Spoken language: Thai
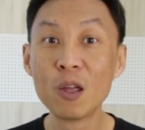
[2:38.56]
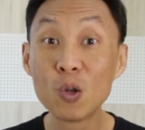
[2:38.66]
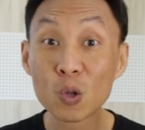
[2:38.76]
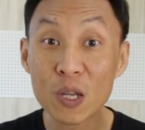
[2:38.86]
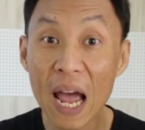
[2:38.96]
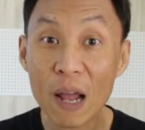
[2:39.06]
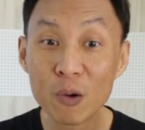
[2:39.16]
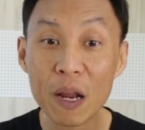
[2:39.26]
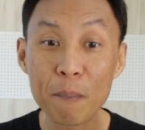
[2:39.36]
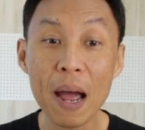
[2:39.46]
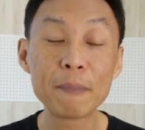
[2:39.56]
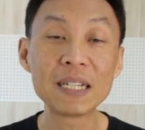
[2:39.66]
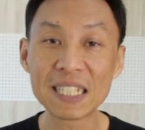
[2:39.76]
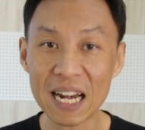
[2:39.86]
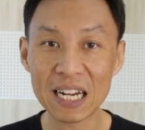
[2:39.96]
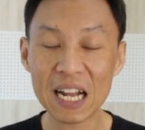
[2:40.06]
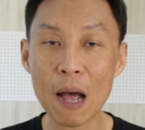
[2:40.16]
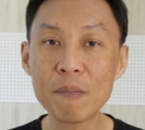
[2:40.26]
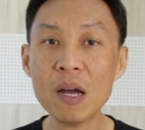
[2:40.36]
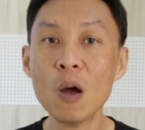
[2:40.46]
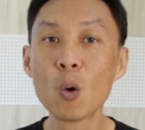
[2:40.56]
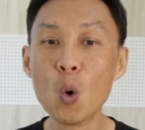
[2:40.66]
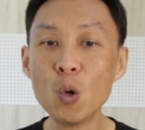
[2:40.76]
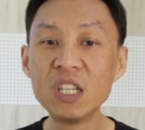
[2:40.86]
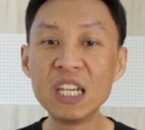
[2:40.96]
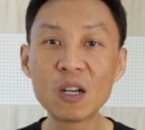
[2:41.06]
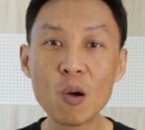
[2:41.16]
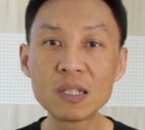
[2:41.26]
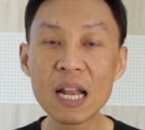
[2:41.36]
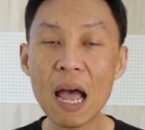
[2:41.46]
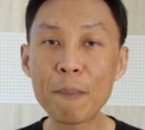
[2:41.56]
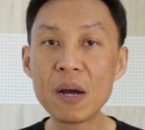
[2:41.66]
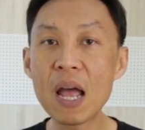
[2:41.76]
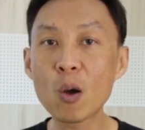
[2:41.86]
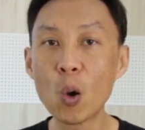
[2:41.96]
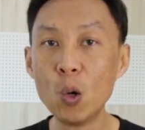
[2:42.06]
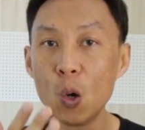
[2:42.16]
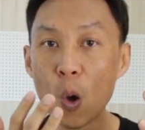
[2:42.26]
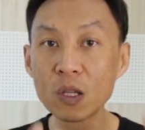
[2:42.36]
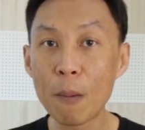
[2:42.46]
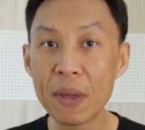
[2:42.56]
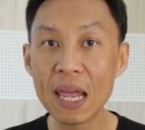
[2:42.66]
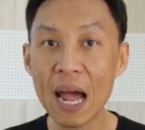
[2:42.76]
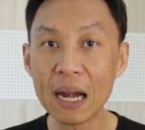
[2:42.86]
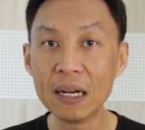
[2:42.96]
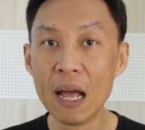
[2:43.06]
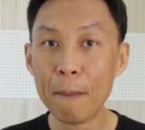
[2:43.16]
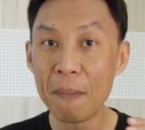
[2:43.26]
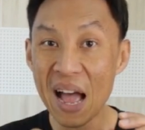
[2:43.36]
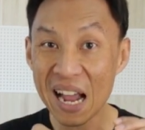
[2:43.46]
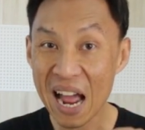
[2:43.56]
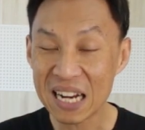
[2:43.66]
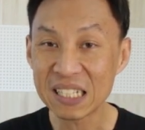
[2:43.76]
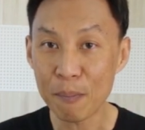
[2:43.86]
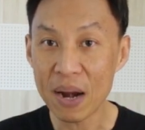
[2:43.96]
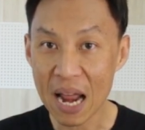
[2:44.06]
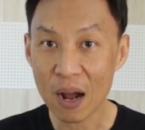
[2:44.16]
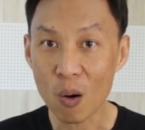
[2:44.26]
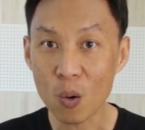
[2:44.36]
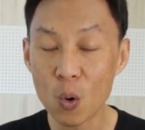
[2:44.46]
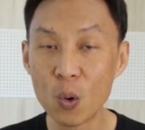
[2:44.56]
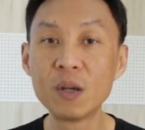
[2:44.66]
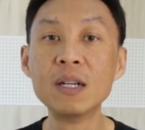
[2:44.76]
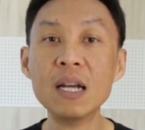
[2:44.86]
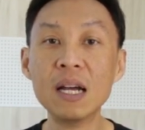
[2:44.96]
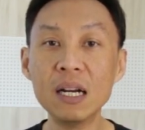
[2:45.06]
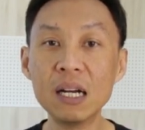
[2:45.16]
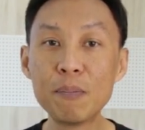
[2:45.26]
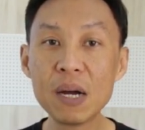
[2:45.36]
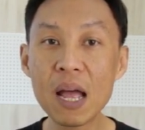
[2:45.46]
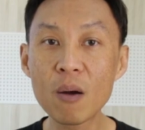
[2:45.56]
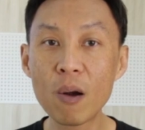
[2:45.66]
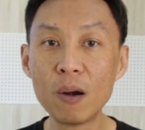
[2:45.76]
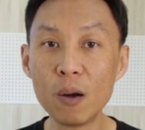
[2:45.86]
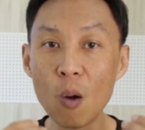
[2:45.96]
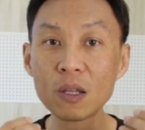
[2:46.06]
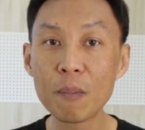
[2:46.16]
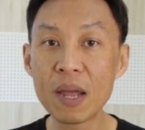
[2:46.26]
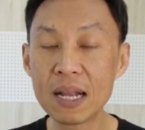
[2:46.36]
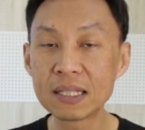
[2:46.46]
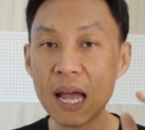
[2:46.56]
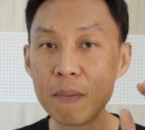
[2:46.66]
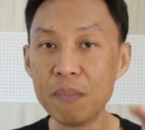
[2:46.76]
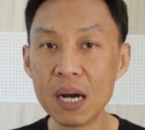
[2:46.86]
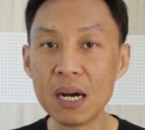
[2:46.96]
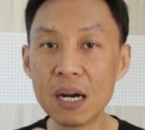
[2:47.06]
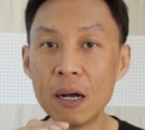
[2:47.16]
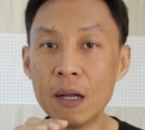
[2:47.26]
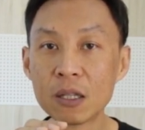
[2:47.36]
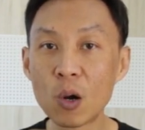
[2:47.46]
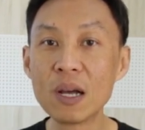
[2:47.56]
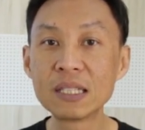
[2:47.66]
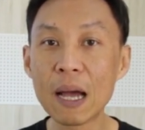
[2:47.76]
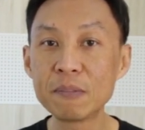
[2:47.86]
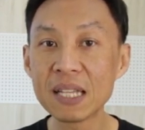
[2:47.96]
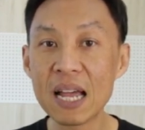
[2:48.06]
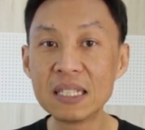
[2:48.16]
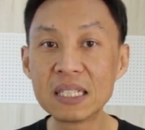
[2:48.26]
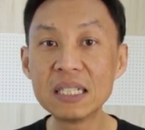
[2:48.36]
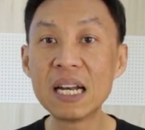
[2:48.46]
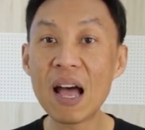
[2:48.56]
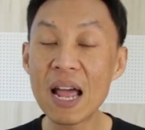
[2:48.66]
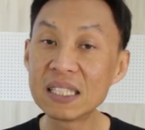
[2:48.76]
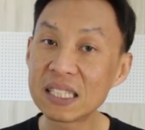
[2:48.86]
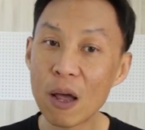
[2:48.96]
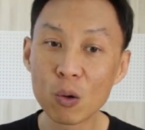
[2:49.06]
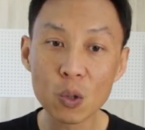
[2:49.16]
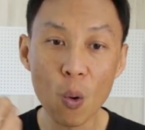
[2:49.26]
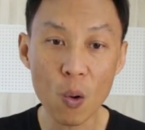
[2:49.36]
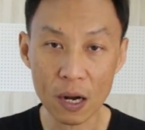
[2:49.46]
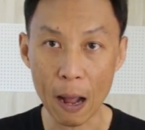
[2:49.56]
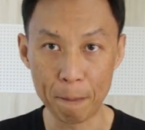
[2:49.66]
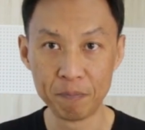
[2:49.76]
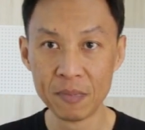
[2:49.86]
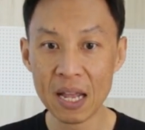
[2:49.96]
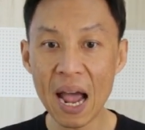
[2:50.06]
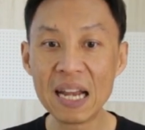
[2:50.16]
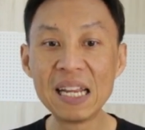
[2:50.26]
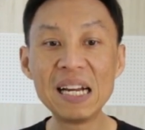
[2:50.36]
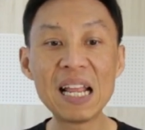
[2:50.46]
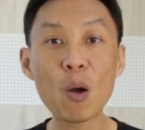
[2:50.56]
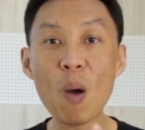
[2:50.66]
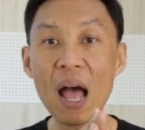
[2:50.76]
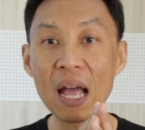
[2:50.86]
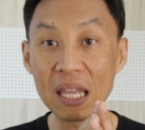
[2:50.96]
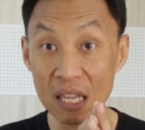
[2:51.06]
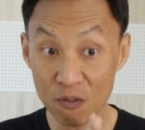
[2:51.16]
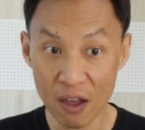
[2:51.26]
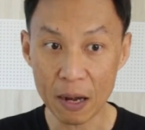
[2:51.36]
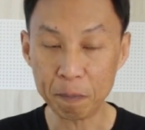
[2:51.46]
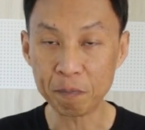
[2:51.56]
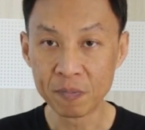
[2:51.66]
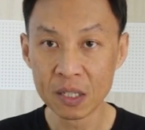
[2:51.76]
ยกตัวอย่างให้คุณเห็นภาพชัดๆนะครับคุณยิงโฆษณาเพื่อให้คนลงทะเบียนมางานสัมมนาของคุณหรือเพื่อให้คนลงทะเบียนใส่เบอร์โทรศัพท์ใส่ชื่อแล้วให้เซลล์โทรกลับอันนี้เรียกว่าอีเวนต์